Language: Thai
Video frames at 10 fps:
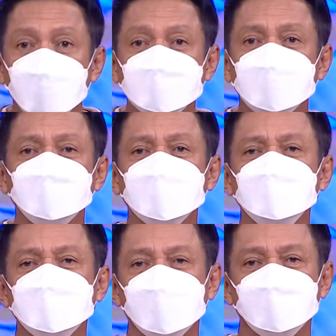เป็นช่างไฟที่
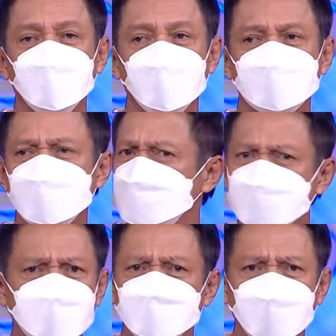เก่งมากแต่ไม่
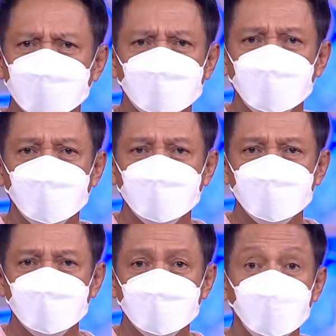ใช่ฝันของผม
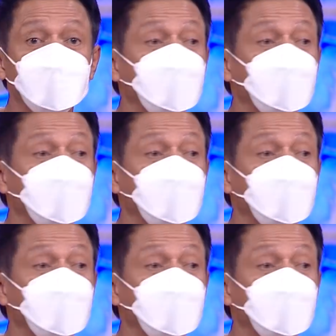ผม